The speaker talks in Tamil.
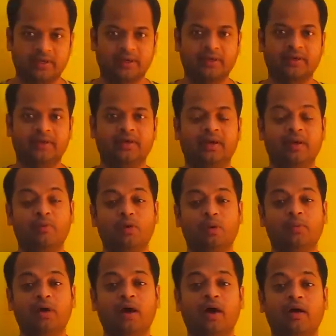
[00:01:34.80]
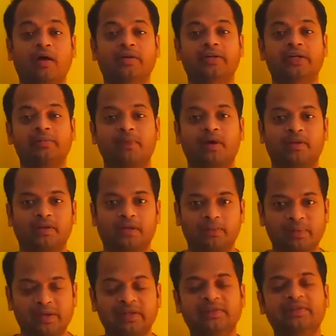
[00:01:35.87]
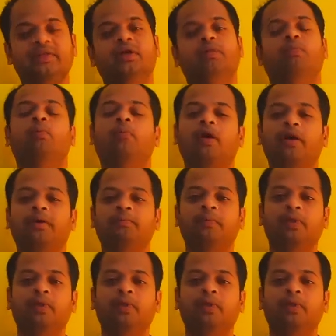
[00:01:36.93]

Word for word: சொல்கிறாங்க நம்ம உடம்புல ஆறா அதிகமாக இருந்தால் நம்ம ஹெல்த்தியாக இருப்போமா